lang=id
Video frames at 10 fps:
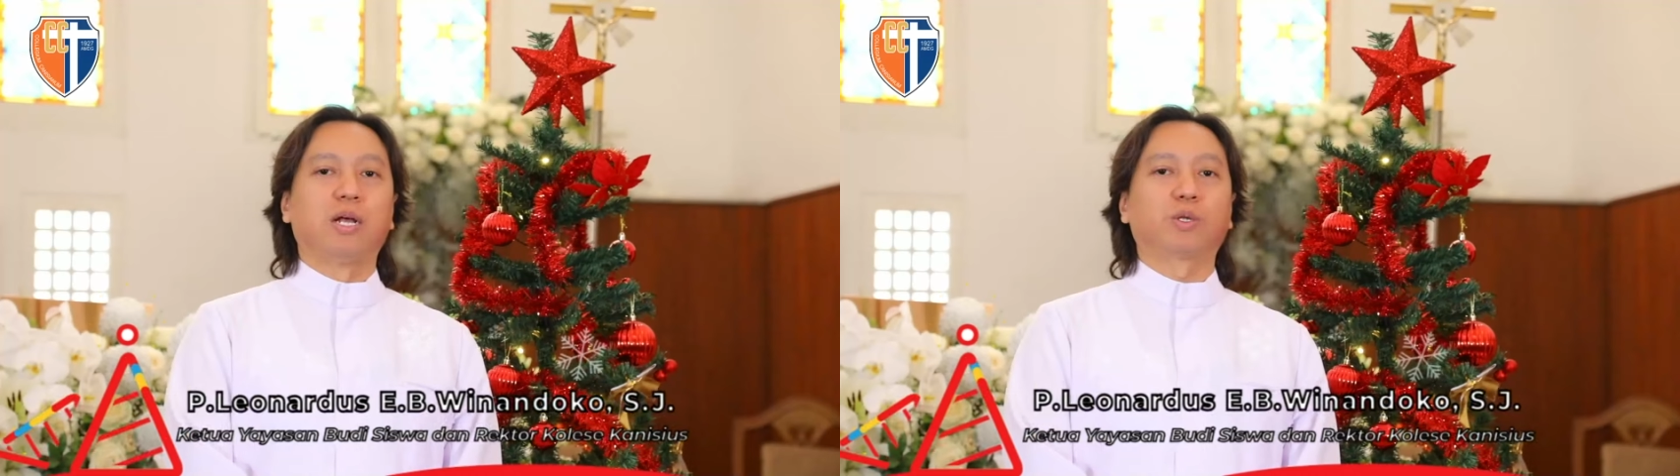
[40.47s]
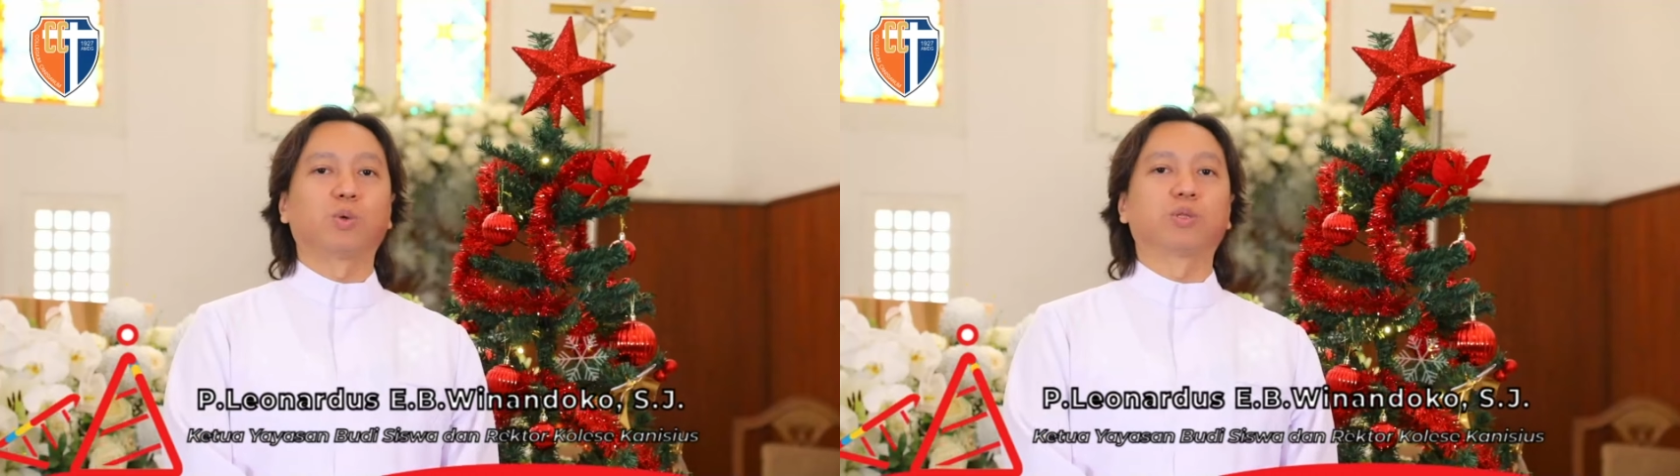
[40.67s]

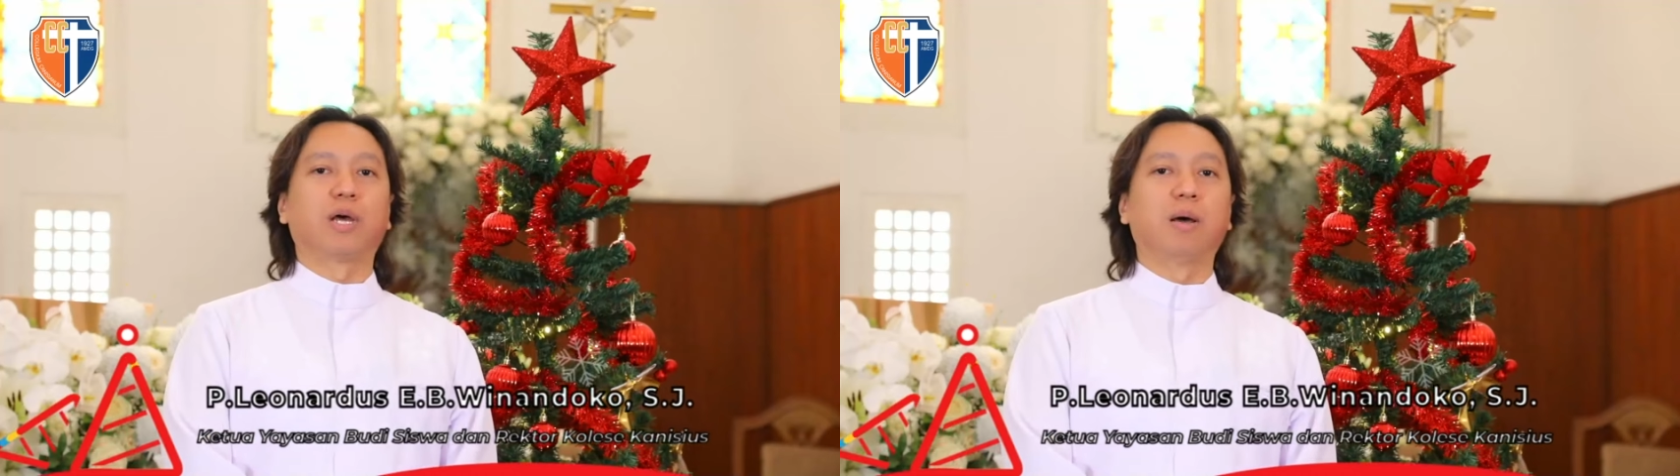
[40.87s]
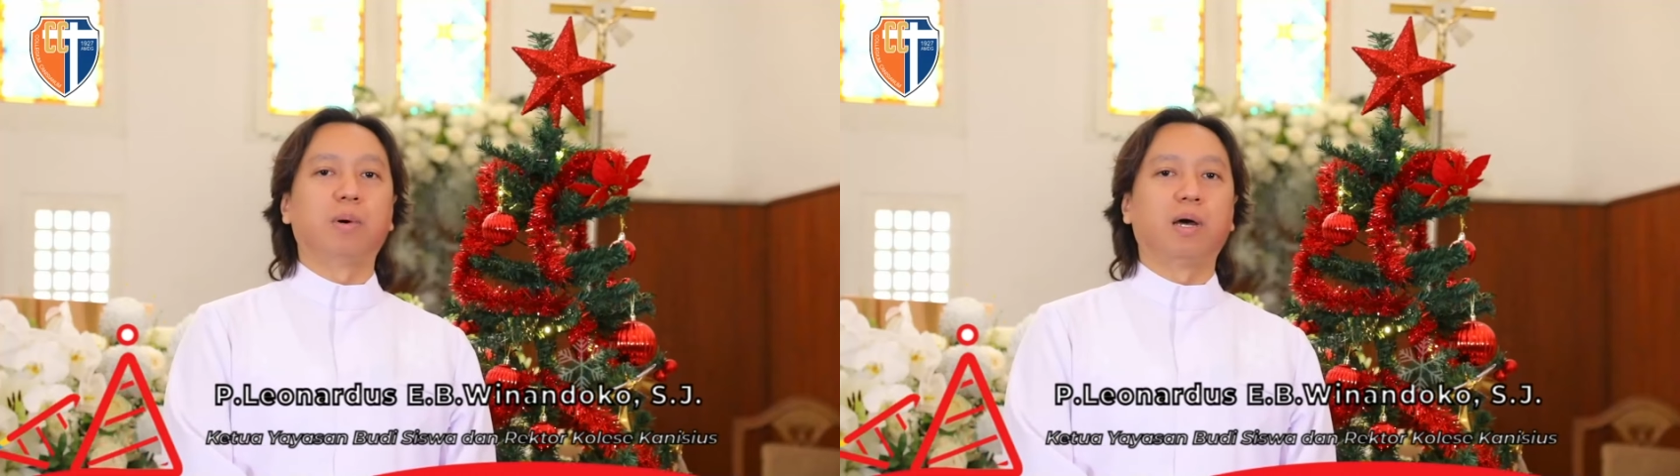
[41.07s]

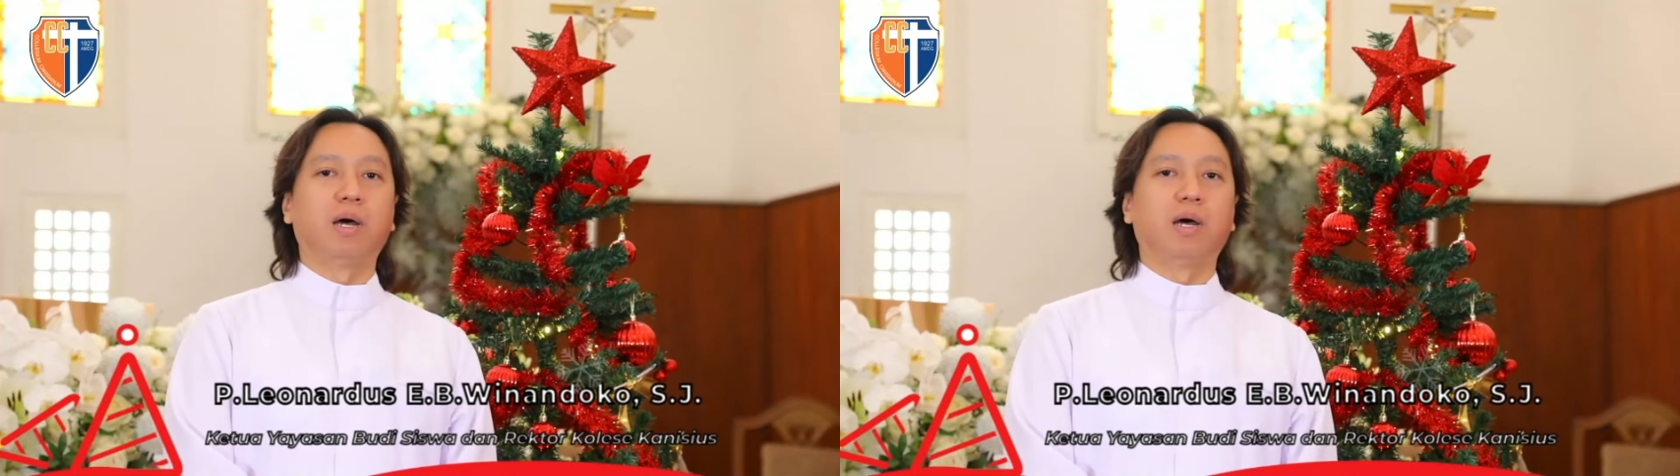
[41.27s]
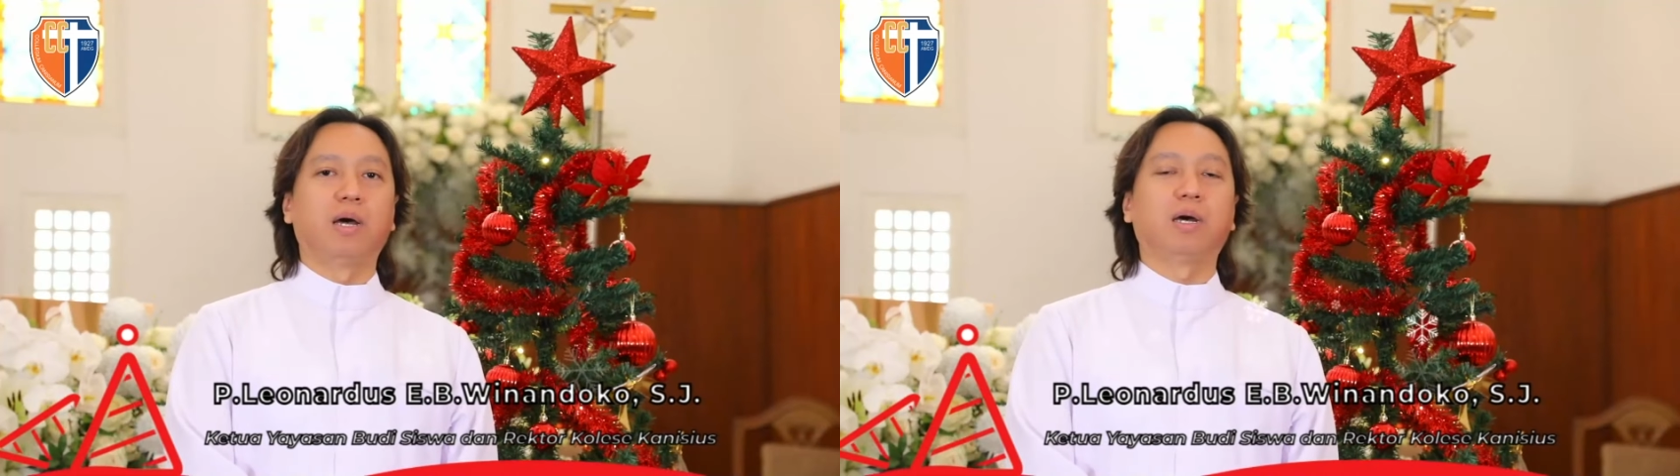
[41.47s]

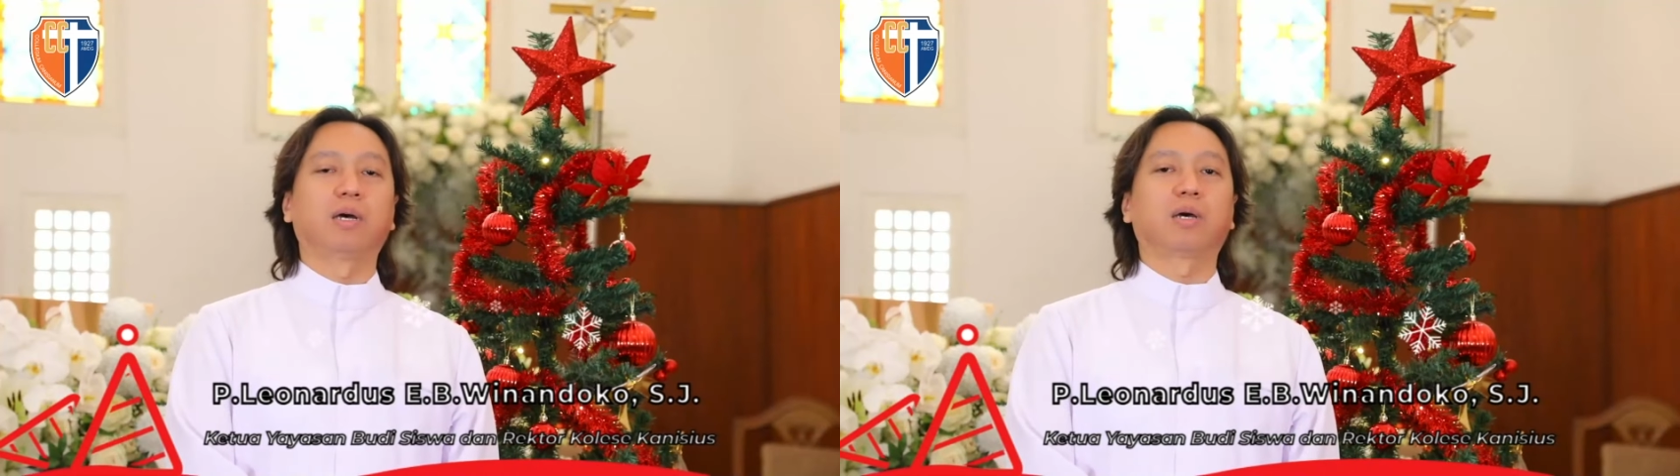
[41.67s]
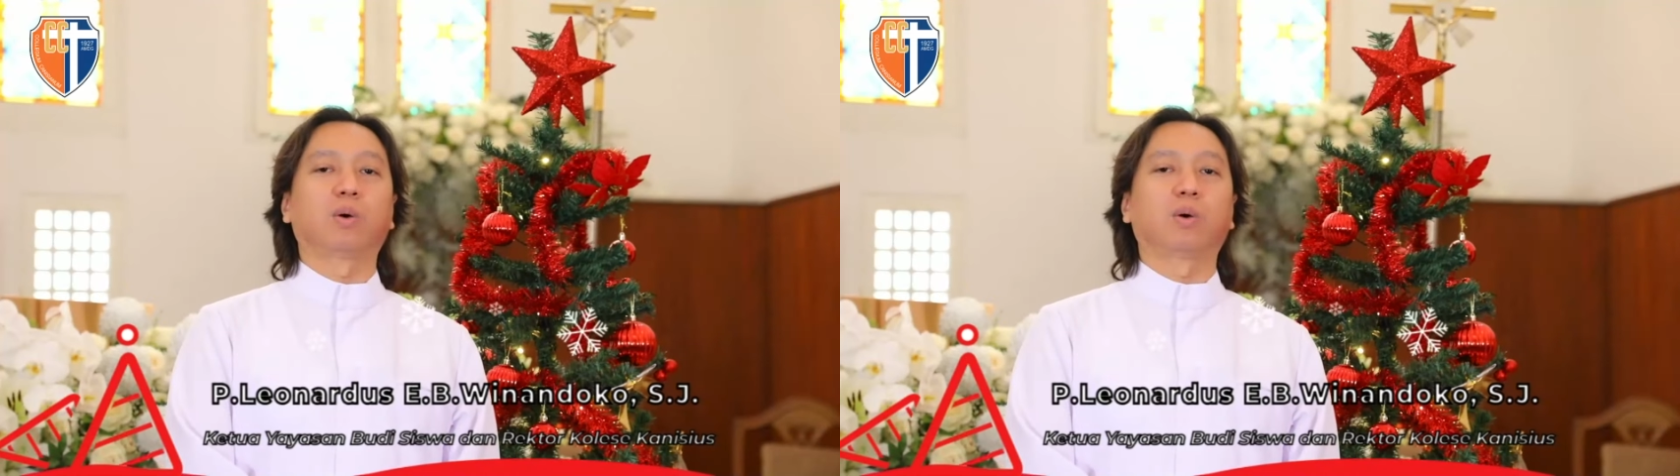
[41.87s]
terutama